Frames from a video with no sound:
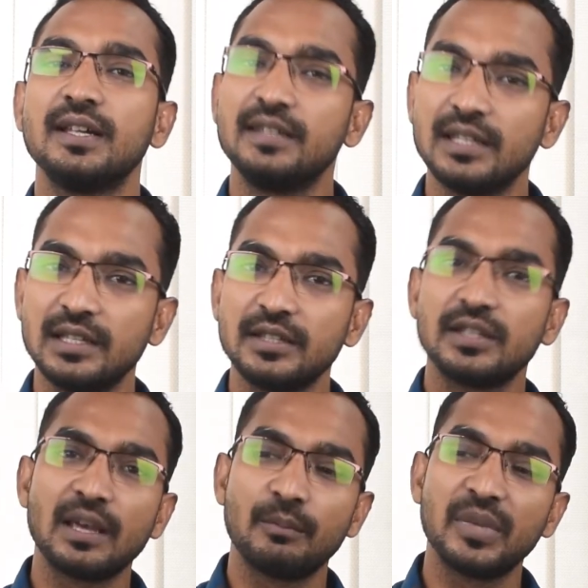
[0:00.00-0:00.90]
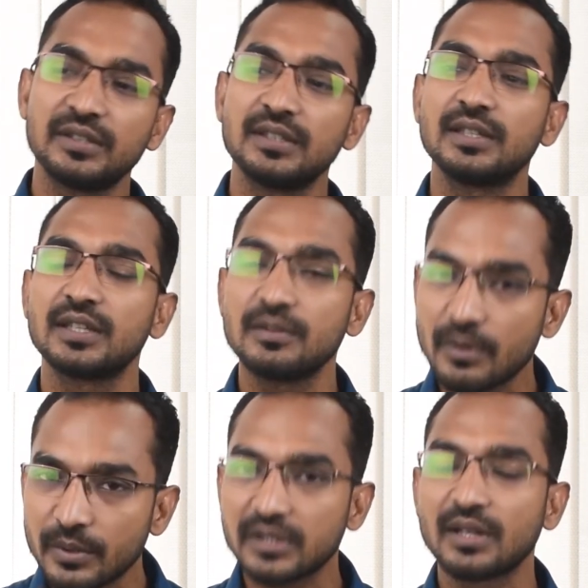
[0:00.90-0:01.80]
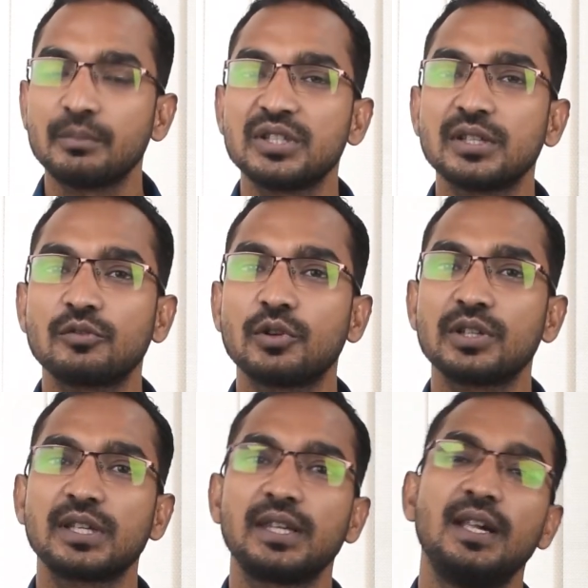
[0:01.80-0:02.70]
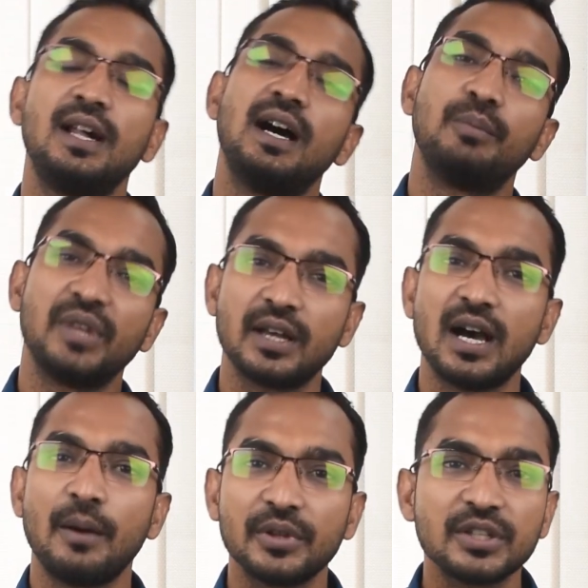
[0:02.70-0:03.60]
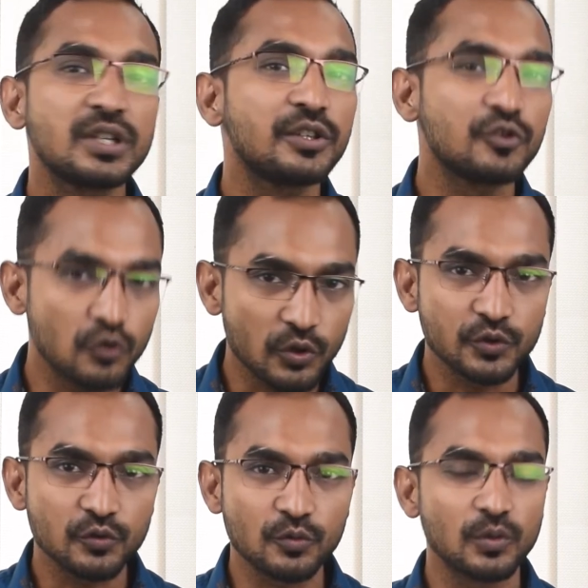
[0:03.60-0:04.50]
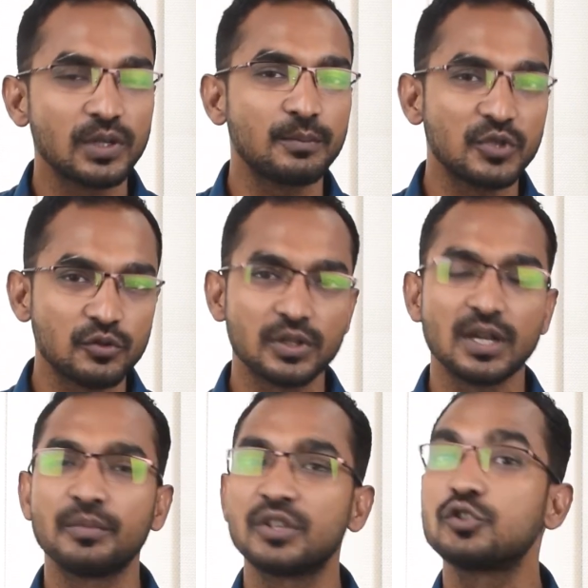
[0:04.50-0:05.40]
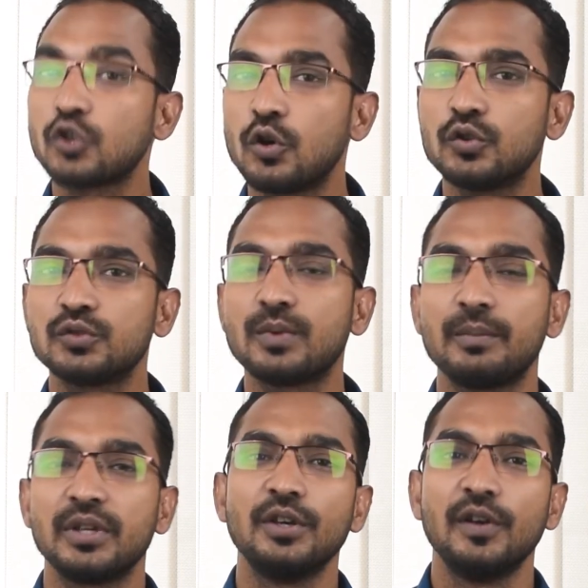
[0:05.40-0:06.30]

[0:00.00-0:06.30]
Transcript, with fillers: দিল্লিতে অ্যাম্বাসিতে কিভাবে সাবমিশন করা যায় আপনারা আমাদের সাথে যোগাযোগ করলে বিষয়টা আপনার সহজভাবে